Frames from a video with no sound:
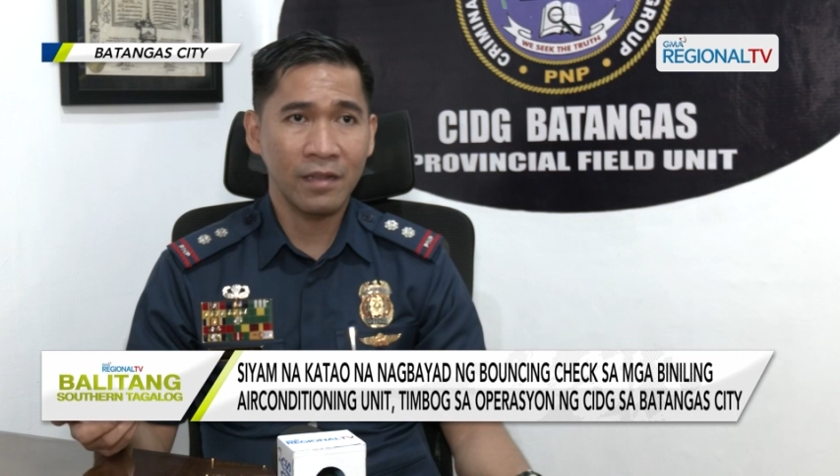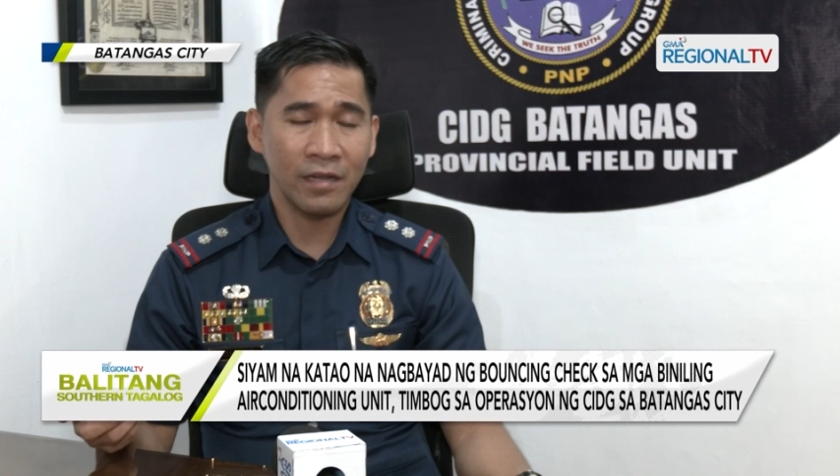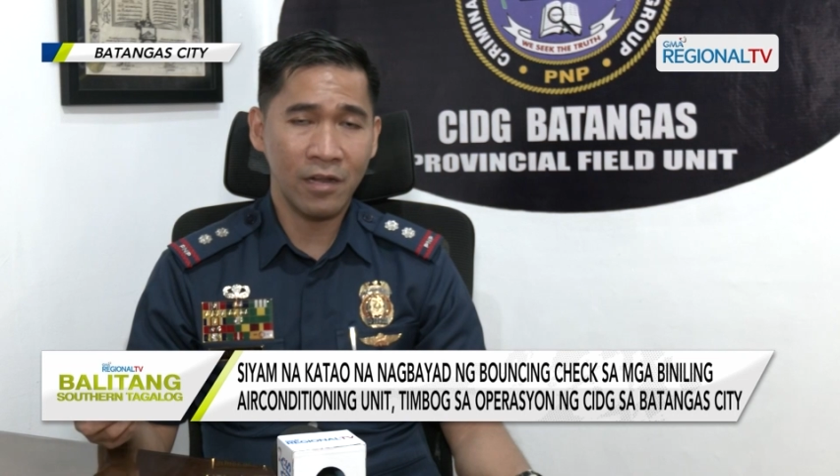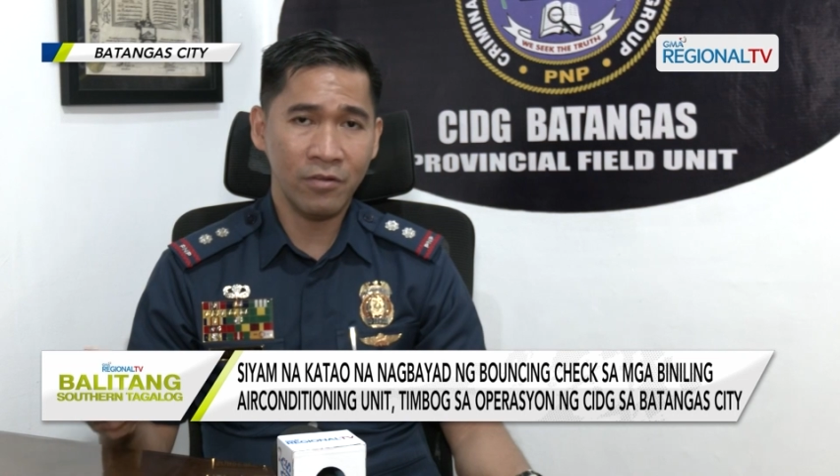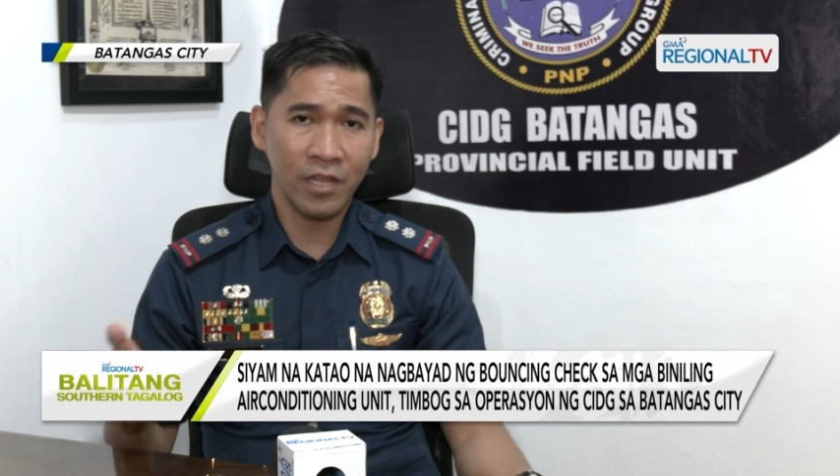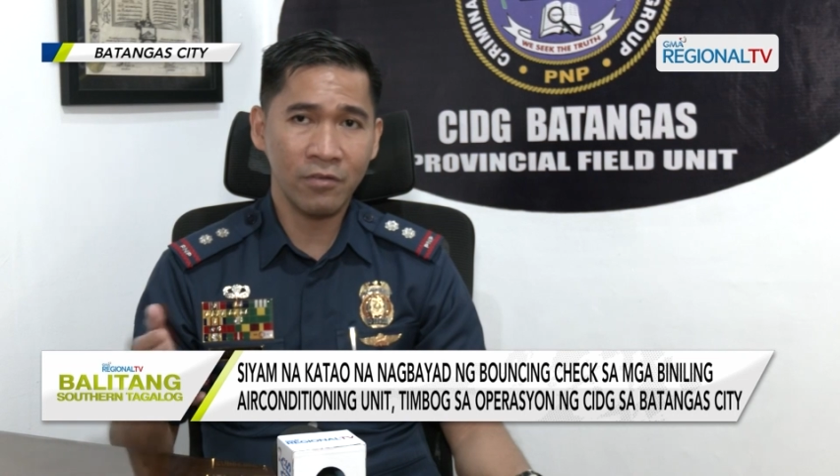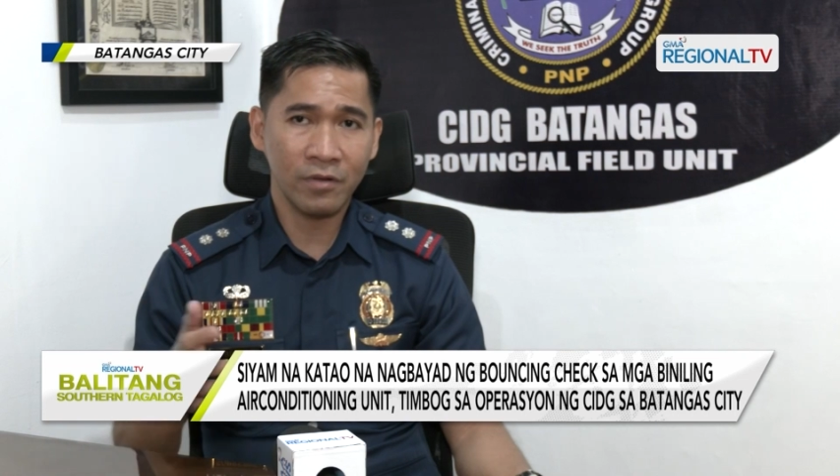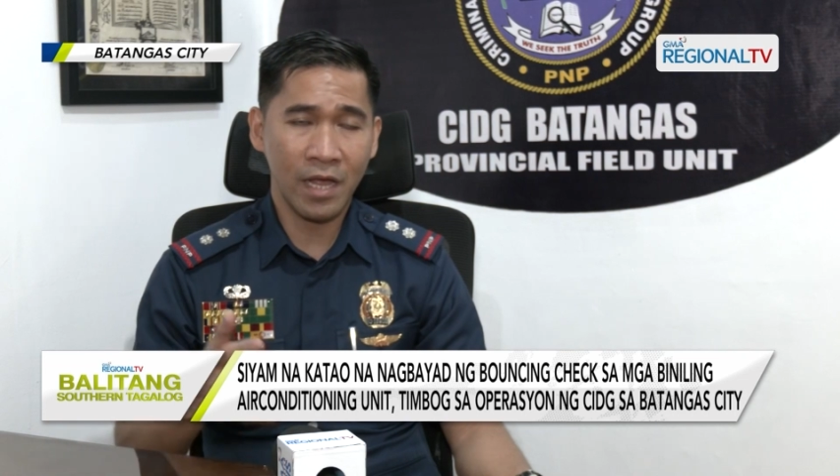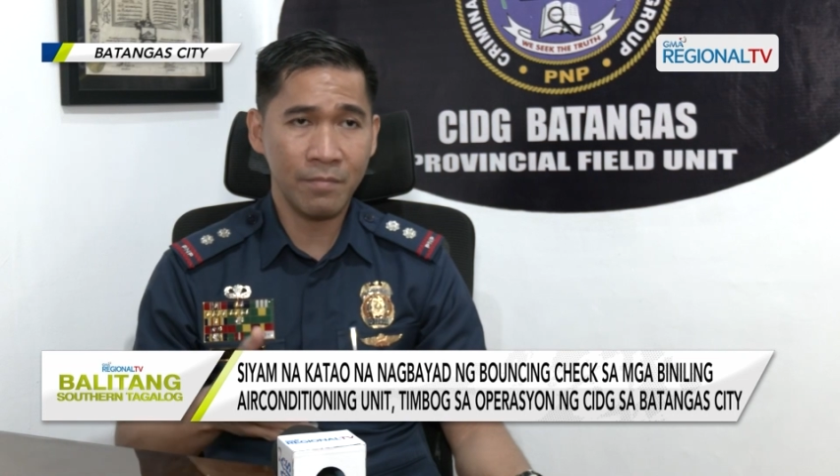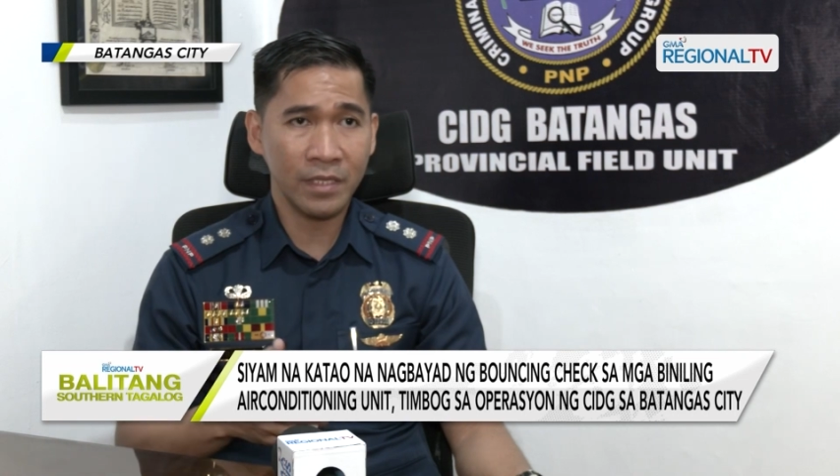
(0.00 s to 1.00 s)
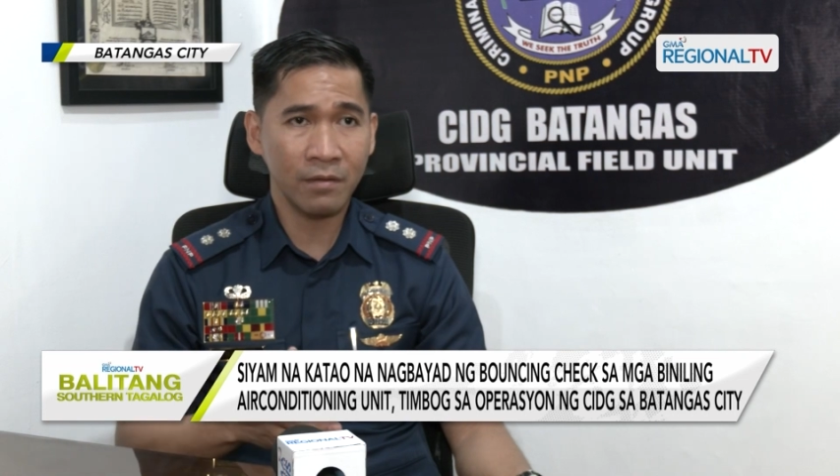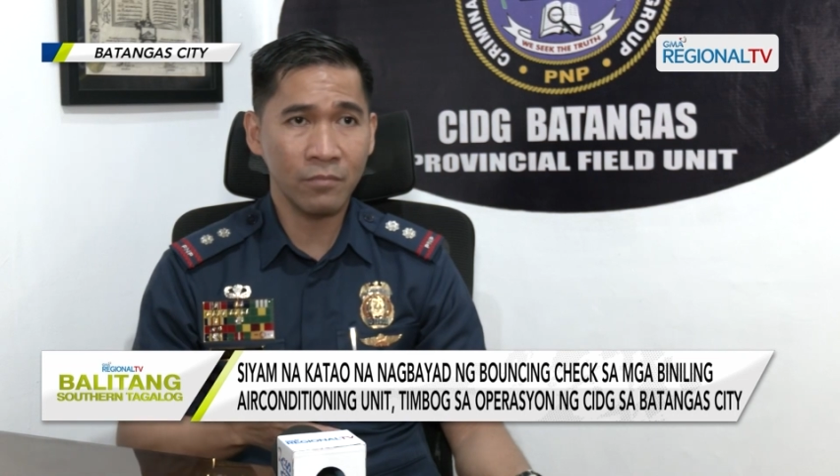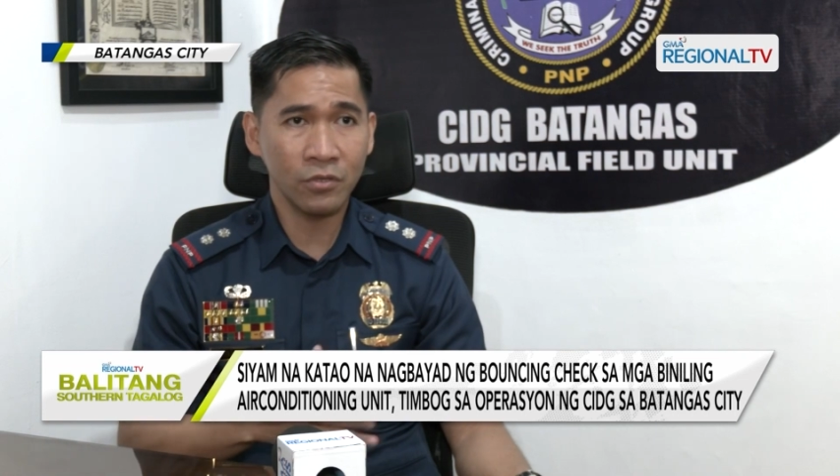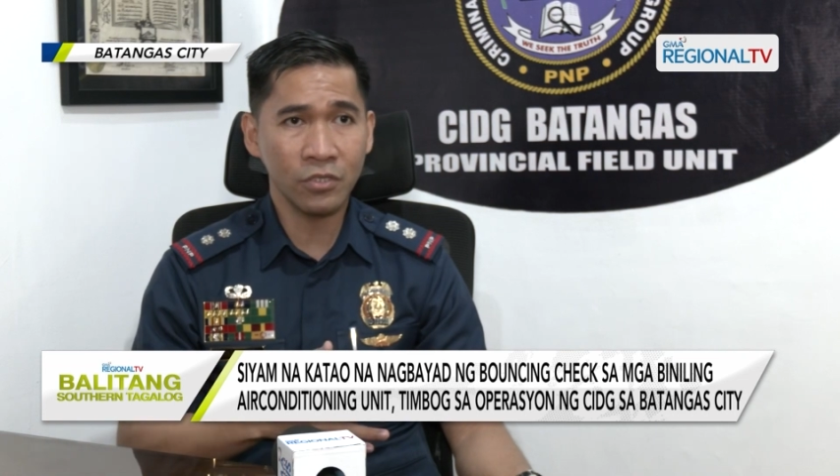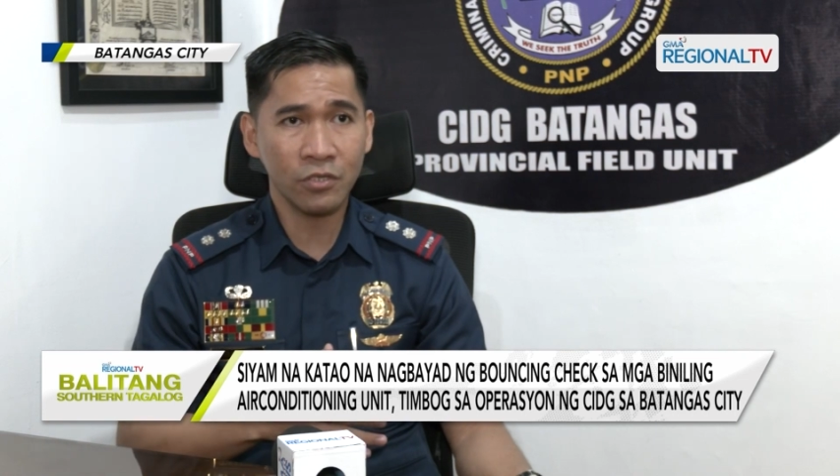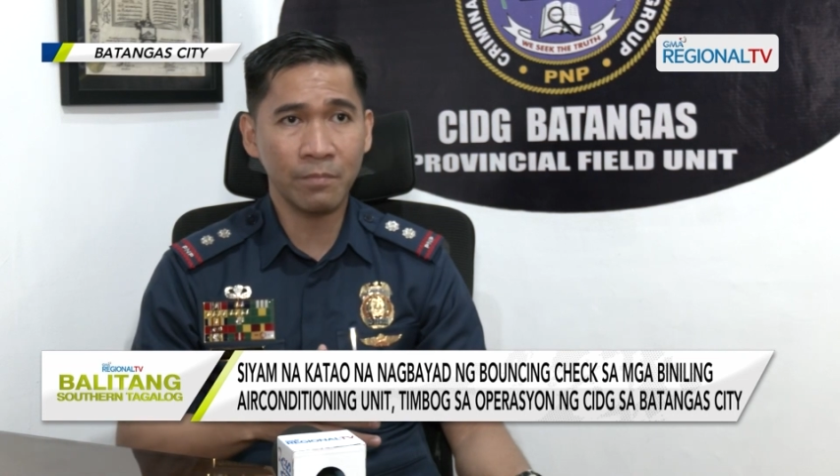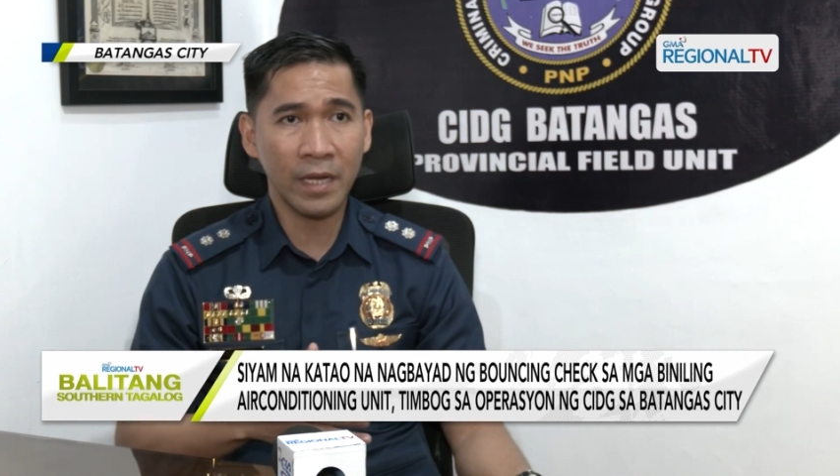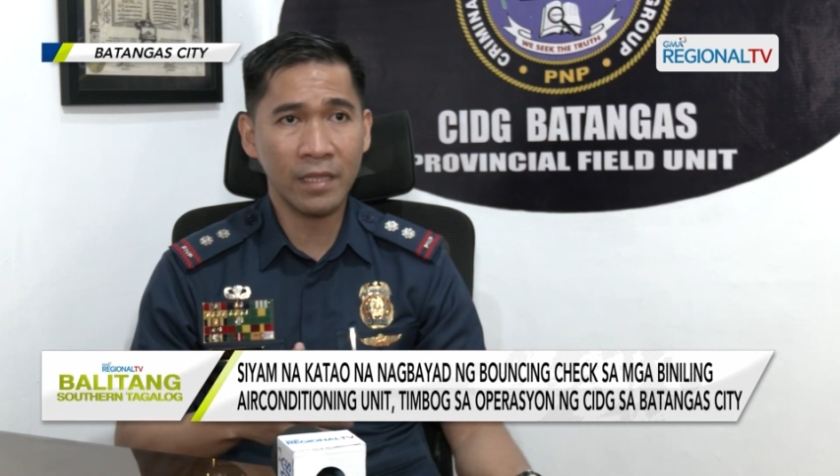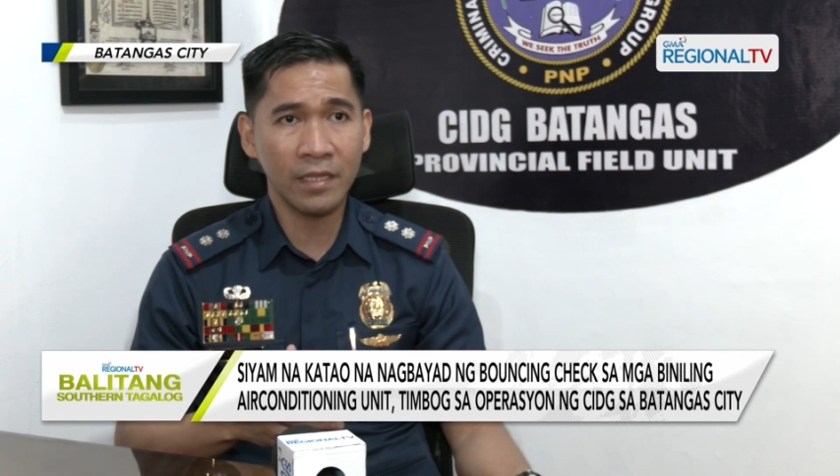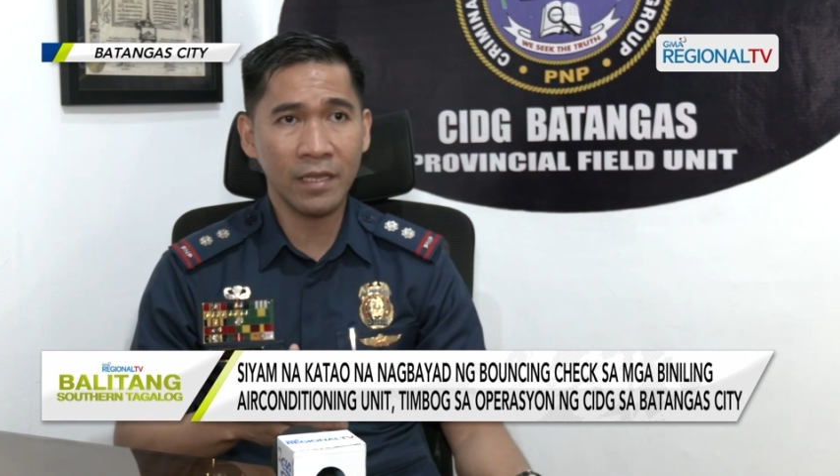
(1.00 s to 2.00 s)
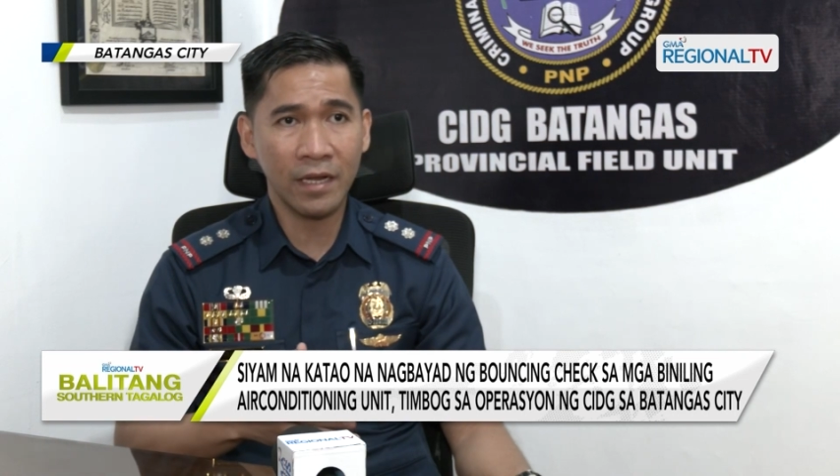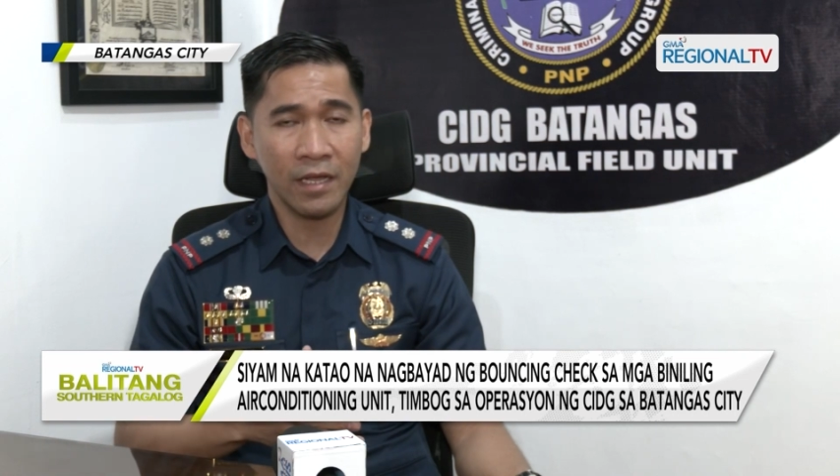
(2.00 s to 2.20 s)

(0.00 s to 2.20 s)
Lalo na yung gamit ng modus operandi nila